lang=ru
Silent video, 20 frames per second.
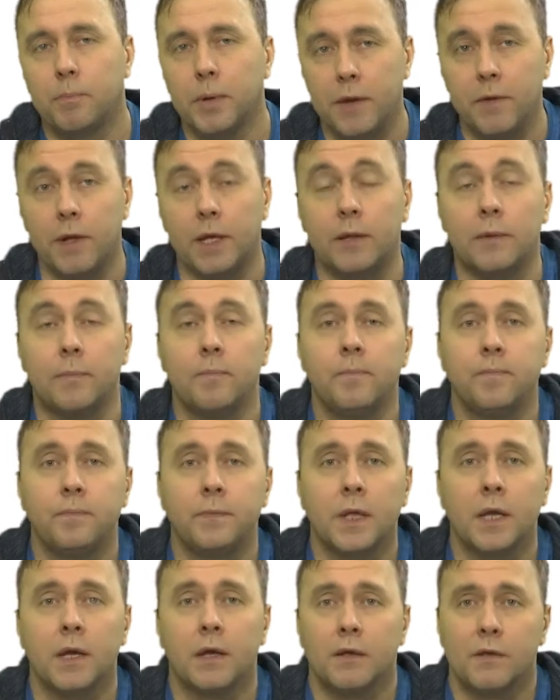Привет.
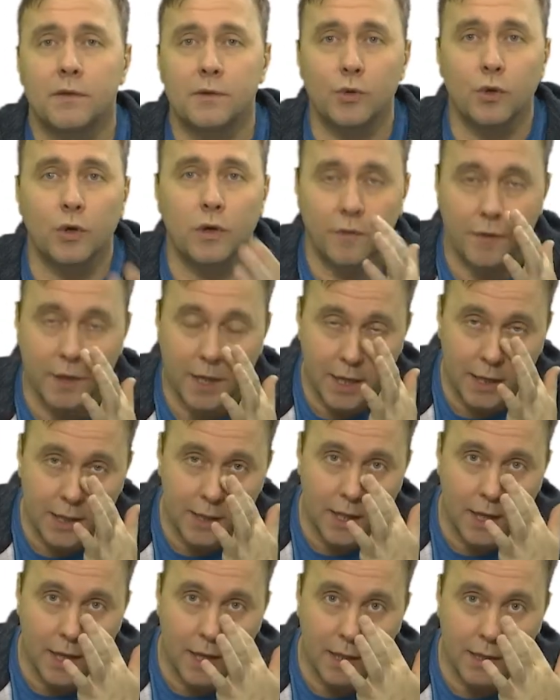Здорово,
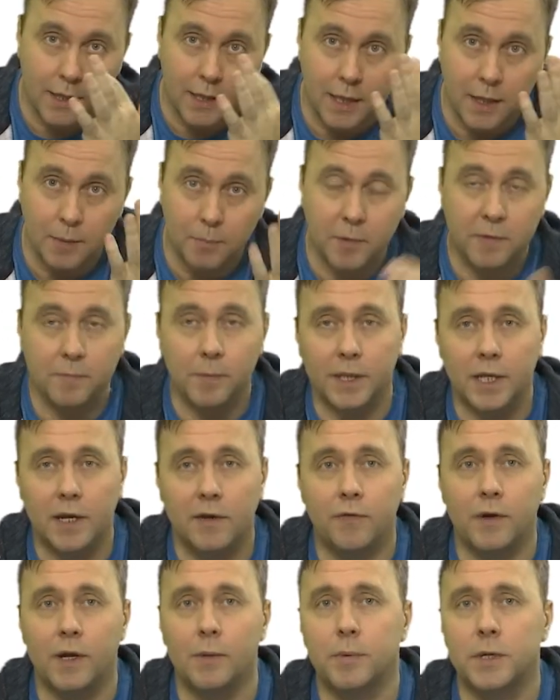когда ты,
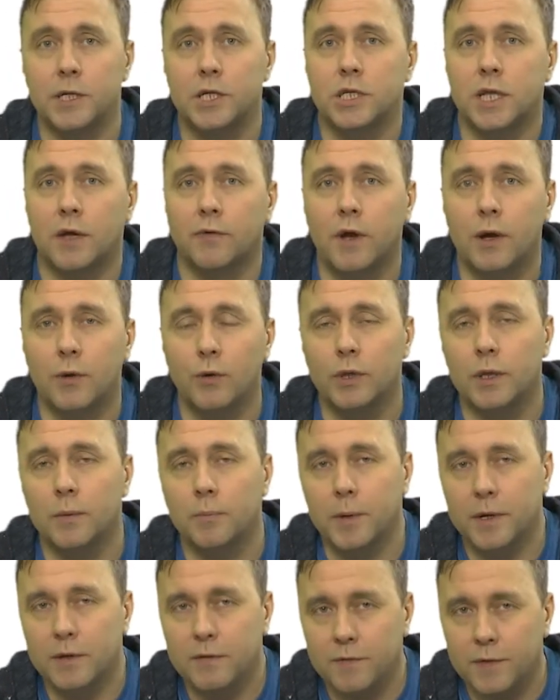посмотрев или прочитав какое-то
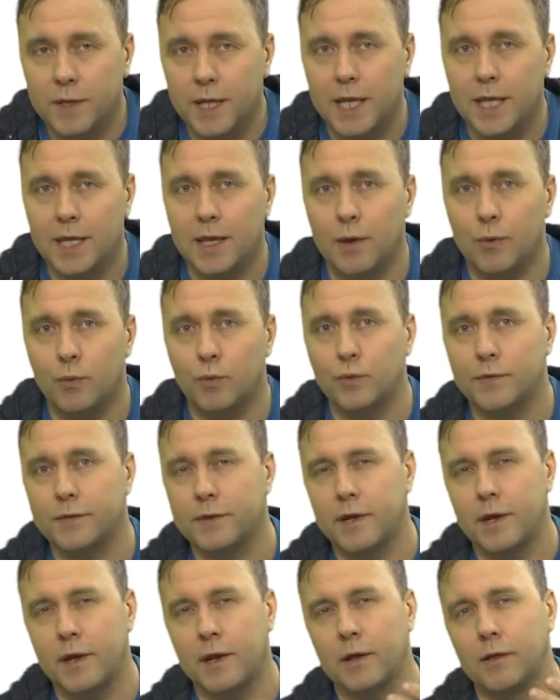произведение,
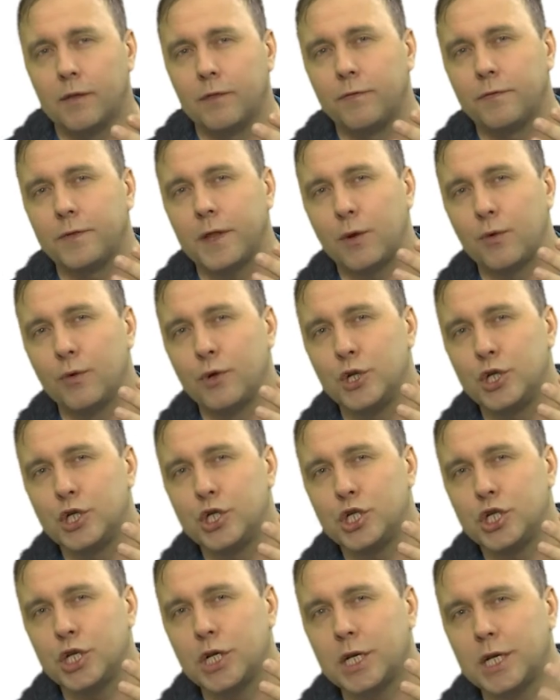узрел в такой
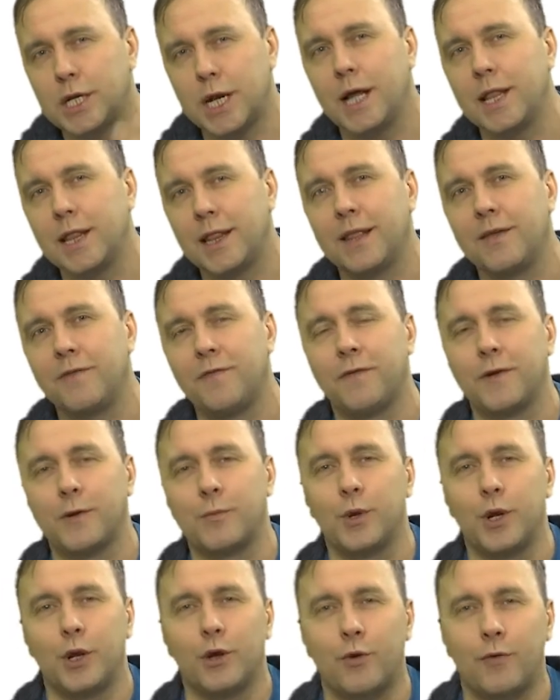чеканной
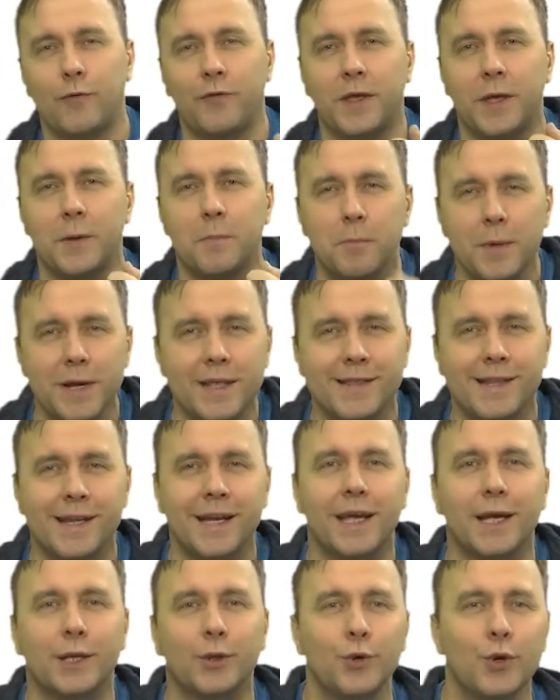формулировке
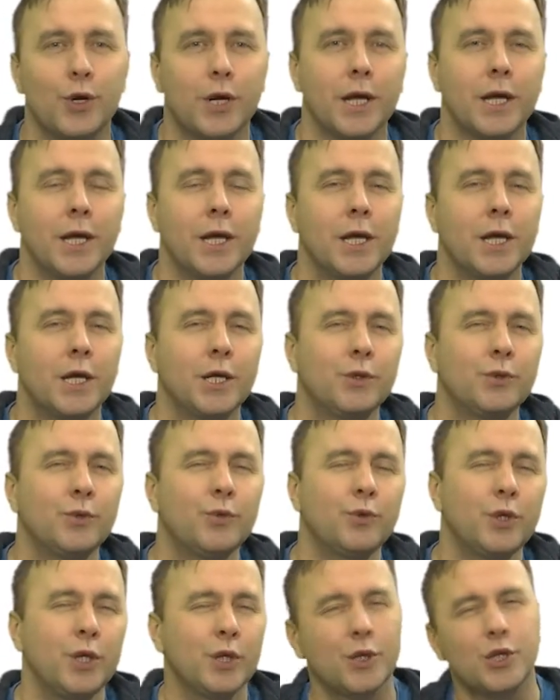мысль, которая,
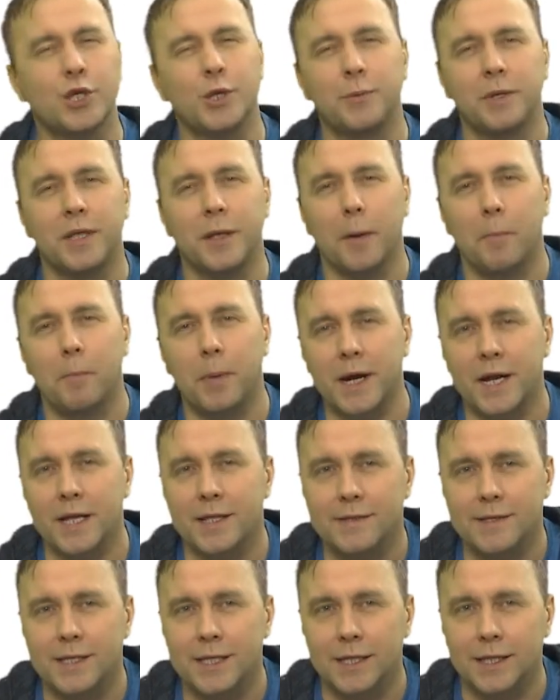ну, не то чтобы тебя
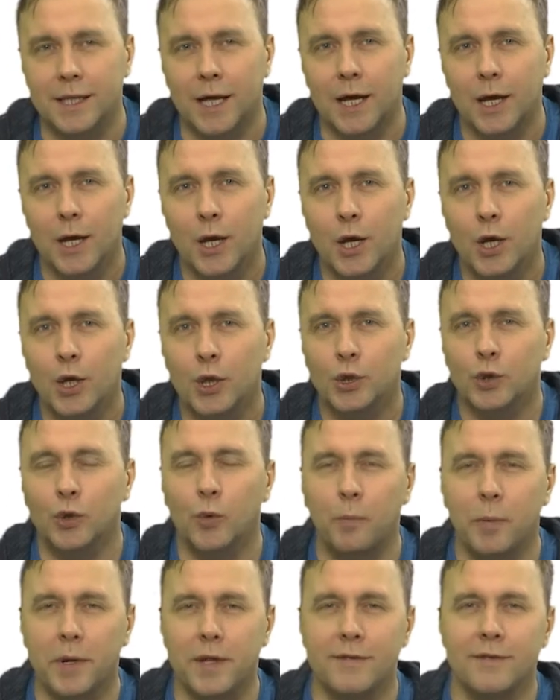поразила, но
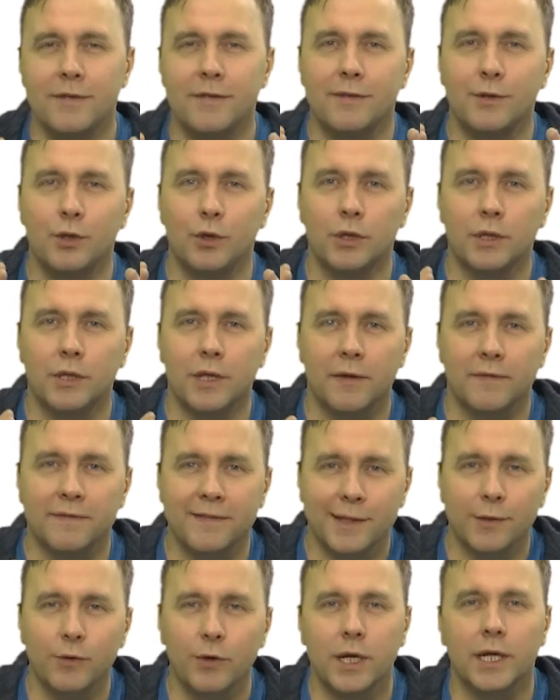произнесенная
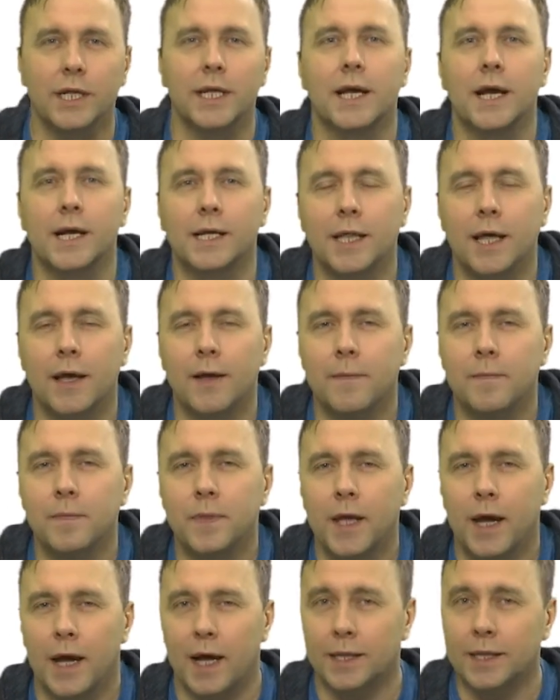вслух, она как-то
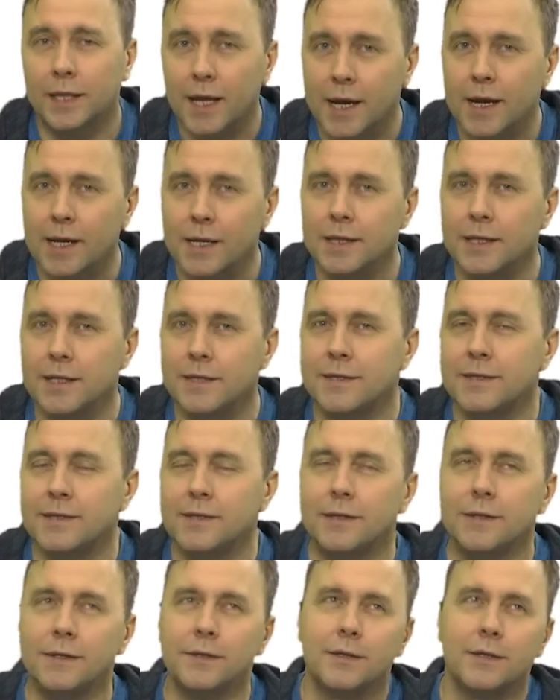открылась
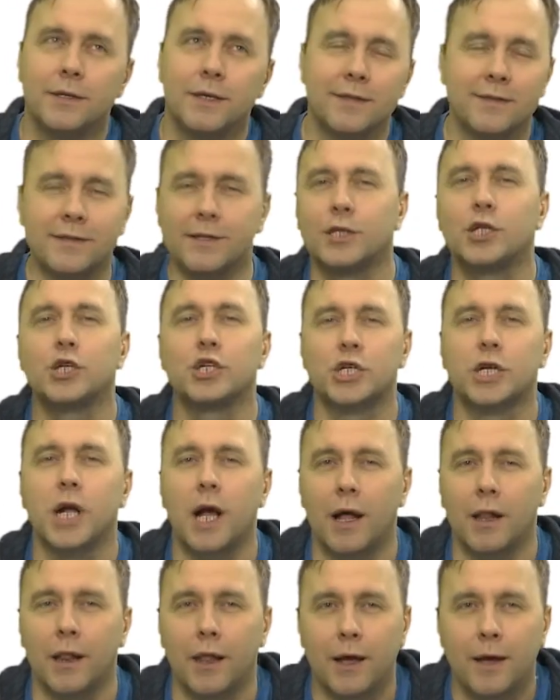и
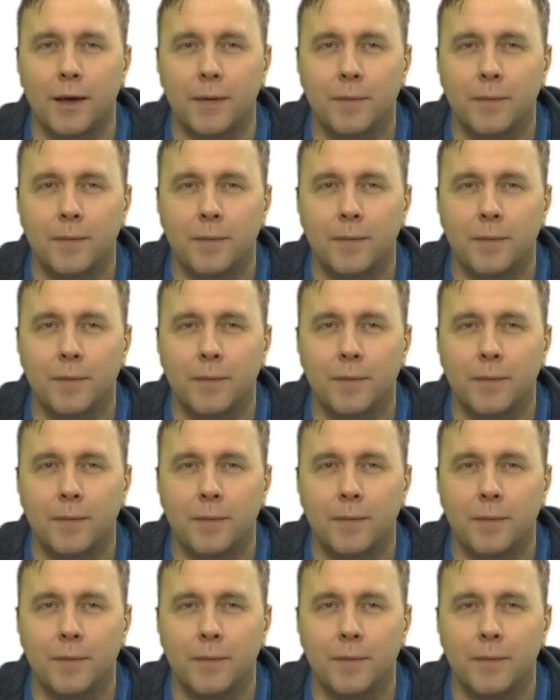задышала.